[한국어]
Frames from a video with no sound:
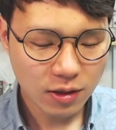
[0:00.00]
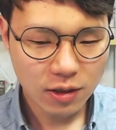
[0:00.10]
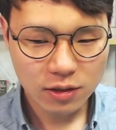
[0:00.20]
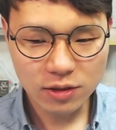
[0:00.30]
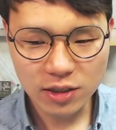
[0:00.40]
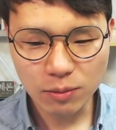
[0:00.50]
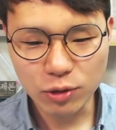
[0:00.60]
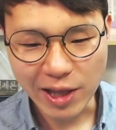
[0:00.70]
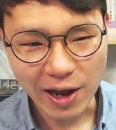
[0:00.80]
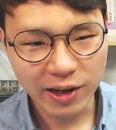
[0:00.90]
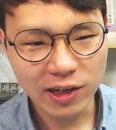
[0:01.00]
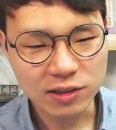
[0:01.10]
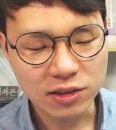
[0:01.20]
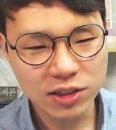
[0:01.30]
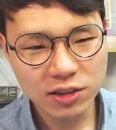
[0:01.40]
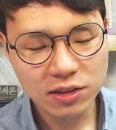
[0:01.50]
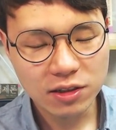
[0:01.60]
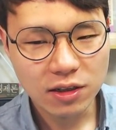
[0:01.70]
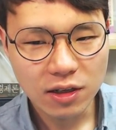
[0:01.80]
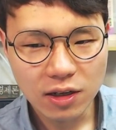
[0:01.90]
근데 이제 뭐 대학이라든지
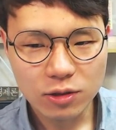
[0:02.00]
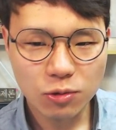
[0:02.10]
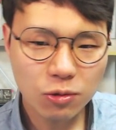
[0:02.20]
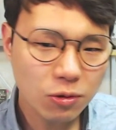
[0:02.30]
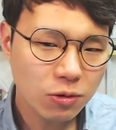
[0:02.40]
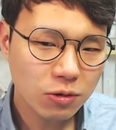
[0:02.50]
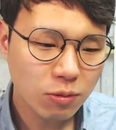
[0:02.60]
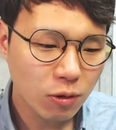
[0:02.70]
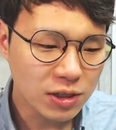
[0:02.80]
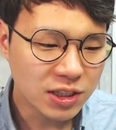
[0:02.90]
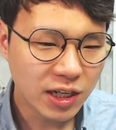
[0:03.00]
또 뭐 일자리